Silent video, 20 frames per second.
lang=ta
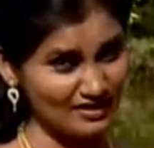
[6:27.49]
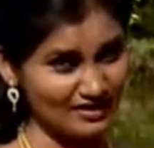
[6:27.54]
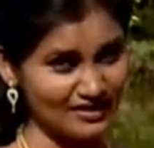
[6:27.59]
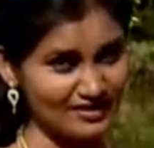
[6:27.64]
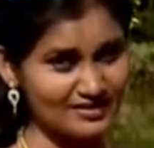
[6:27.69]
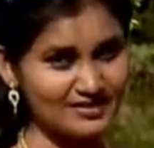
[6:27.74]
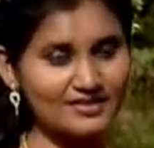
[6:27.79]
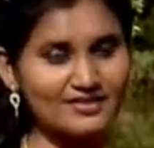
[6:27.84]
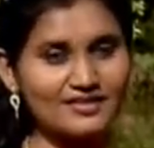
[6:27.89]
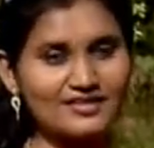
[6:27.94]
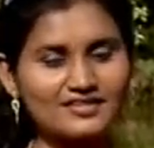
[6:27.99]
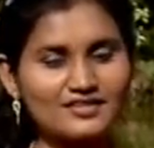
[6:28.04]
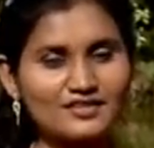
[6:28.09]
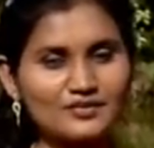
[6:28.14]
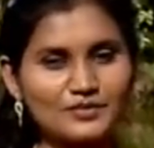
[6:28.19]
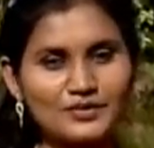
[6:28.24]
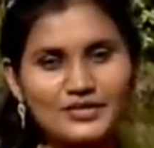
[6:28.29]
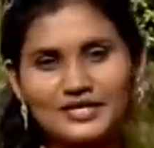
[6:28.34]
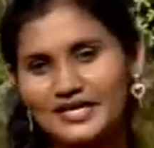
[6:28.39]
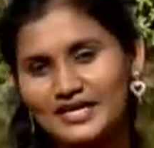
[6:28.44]
அடுத்ததான் இந்த
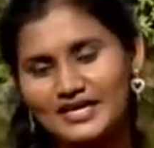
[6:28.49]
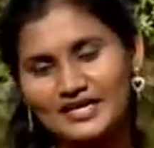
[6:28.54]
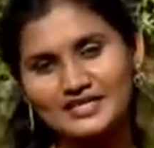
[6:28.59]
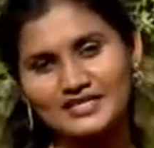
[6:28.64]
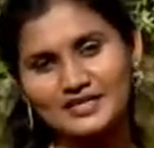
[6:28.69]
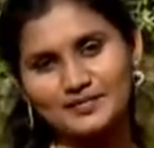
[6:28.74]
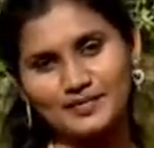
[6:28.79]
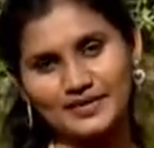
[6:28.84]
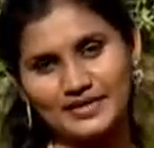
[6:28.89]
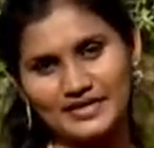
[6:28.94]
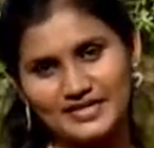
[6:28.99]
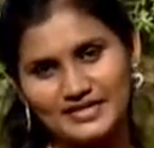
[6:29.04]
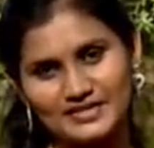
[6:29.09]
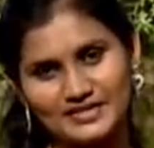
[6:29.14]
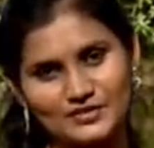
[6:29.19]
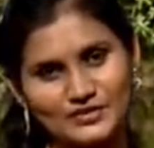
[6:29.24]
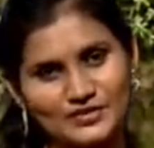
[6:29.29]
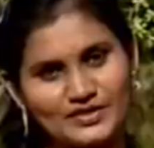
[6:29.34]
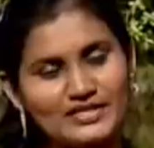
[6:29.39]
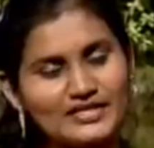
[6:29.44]
ஒருங்கிணைந்த
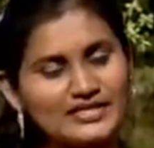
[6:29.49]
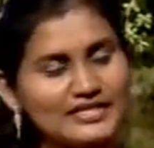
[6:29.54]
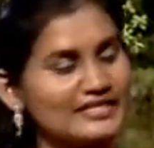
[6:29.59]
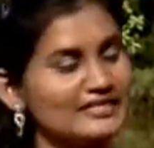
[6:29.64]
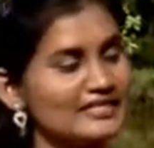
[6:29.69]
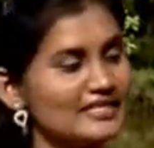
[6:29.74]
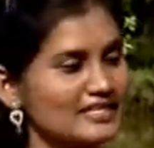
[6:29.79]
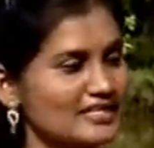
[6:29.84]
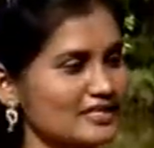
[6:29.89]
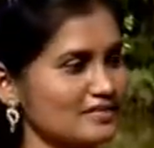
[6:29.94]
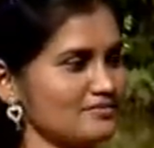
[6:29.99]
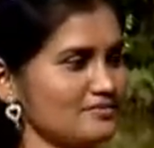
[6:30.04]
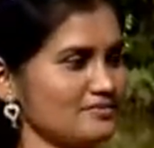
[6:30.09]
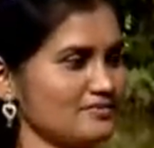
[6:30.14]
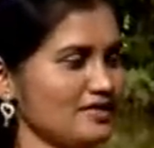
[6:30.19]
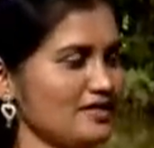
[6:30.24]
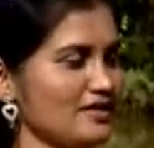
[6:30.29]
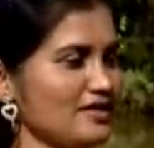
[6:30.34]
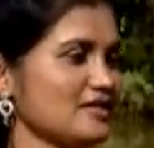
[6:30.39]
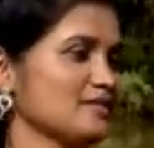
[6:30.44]
பண்ணையத்தோட இயக்கம்
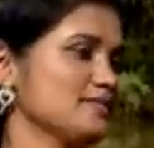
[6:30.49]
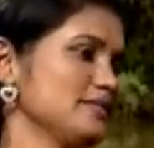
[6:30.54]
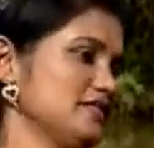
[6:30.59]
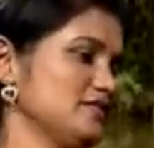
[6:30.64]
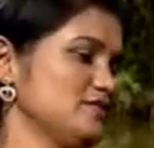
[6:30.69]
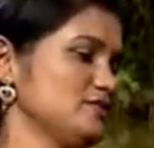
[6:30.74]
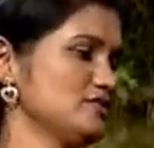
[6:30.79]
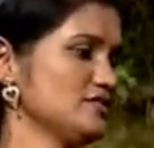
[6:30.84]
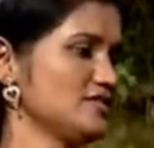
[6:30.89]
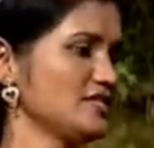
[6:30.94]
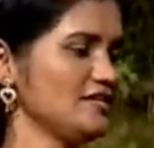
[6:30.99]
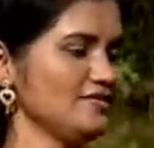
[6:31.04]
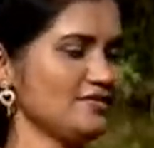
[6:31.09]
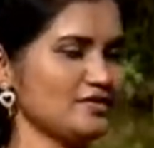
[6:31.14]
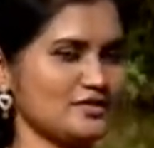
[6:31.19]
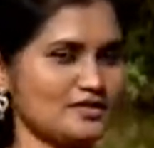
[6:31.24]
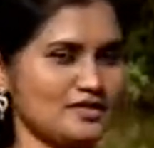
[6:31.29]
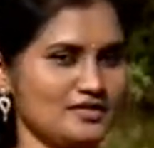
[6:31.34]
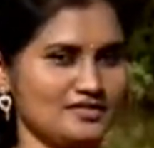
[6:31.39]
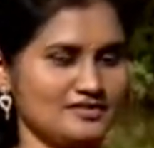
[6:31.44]
அதை பத்தி கொஞ்சம் தெளிவா
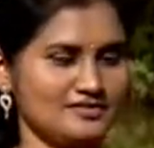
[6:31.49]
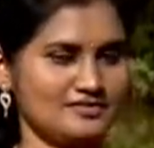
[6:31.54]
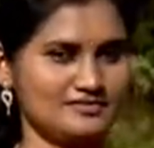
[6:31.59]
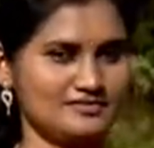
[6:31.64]
சொல்லுங்க